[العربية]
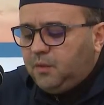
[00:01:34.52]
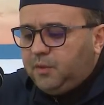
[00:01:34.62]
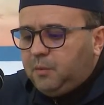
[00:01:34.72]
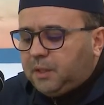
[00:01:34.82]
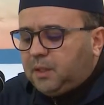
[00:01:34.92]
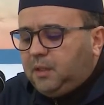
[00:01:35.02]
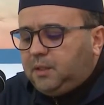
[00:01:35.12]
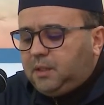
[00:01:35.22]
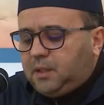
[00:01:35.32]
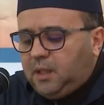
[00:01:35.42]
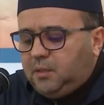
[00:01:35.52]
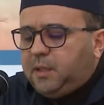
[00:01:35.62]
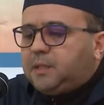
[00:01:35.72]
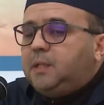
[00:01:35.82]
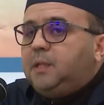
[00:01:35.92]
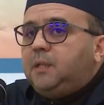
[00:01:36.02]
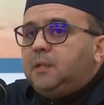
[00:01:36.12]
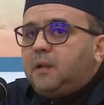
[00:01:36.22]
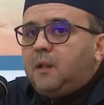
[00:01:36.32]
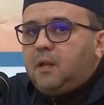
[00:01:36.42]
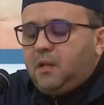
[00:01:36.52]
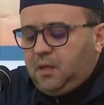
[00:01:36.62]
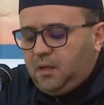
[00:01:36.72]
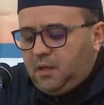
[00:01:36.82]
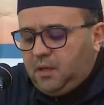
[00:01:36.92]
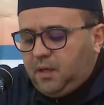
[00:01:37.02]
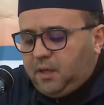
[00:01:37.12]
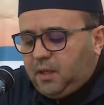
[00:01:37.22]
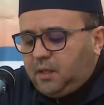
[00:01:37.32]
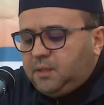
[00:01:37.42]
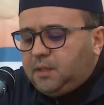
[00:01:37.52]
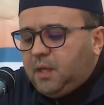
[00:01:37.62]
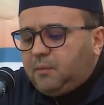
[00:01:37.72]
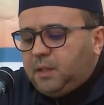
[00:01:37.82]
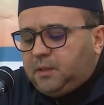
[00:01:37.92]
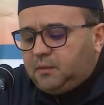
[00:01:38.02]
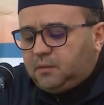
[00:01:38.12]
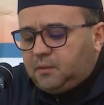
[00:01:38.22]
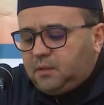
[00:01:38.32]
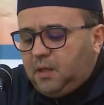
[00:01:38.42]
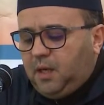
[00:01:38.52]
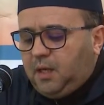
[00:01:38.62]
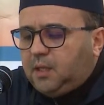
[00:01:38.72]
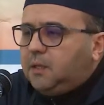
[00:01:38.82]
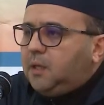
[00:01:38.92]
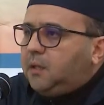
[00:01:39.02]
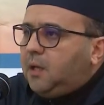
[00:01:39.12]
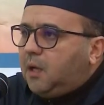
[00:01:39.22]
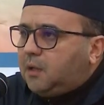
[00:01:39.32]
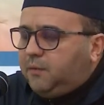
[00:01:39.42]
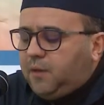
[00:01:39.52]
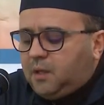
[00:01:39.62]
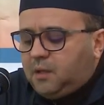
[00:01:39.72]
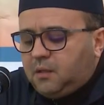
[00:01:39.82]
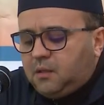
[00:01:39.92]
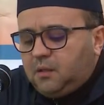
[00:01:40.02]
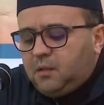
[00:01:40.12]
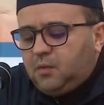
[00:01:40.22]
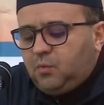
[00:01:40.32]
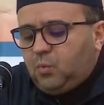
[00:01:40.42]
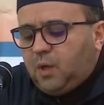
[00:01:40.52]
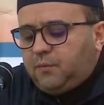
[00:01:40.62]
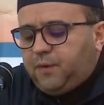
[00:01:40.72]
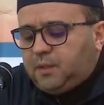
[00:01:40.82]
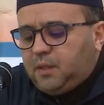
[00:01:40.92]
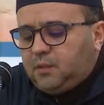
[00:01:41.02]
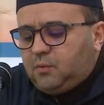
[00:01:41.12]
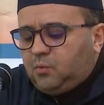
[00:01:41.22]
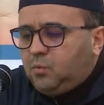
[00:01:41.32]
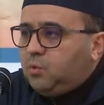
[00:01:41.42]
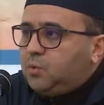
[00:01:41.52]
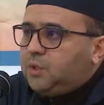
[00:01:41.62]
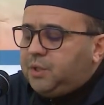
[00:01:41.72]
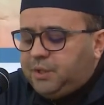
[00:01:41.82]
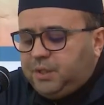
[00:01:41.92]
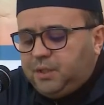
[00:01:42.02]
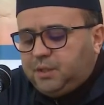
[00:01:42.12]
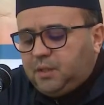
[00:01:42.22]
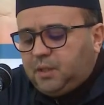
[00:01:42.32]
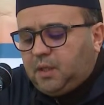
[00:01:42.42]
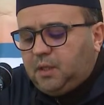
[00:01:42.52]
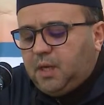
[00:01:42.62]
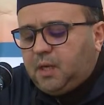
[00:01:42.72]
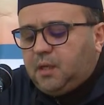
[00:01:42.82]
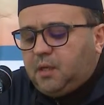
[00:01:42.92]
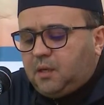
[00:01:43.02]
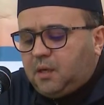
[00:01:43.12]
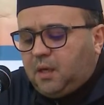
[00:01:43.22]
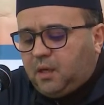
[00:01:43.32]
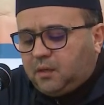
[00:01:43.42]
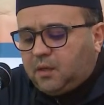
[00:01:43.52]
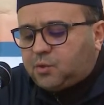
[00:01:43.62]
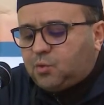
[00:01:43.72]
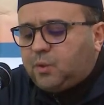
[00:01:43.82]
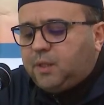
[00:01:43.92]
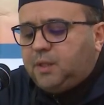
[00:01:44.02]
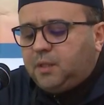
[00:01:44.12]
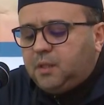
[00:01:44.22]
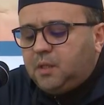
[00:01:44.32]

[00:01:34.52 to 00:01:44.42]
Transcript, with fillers: في مطلع كلمتي أرى لزاما علي أن أقف وقفة أزجي خلالها أحر الشكر